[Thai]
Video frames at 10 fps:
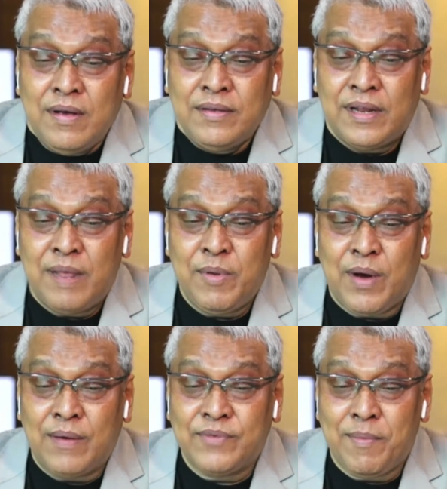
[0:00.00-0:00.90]
จะได้มี
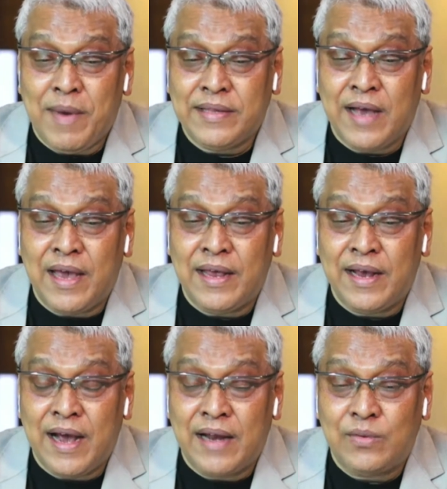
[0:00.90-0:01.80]
ความสบายใจใน
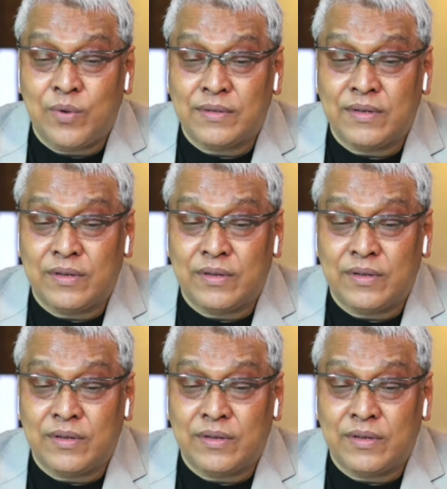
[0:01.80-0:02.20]
การตรวจ